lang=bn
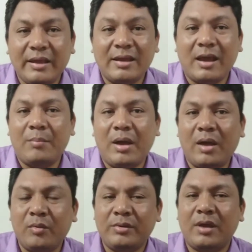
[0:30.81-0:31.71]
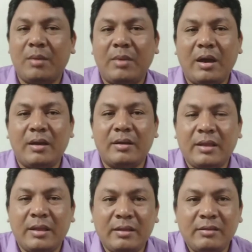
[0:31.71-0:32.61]
এটা আমার ওইটা আমার
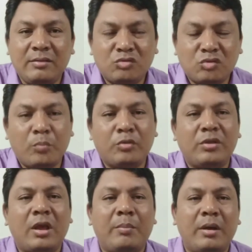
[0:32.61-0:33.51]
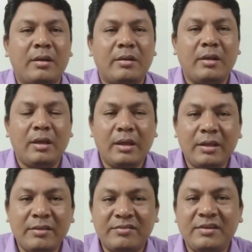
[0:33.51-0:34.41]
এই সম্পত্তি আমার
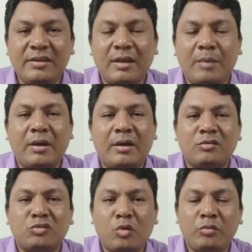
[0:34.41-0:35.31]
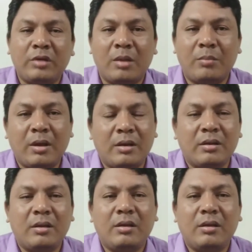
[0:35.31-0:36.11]
এই স্ত্রী আমার সন্তান আমার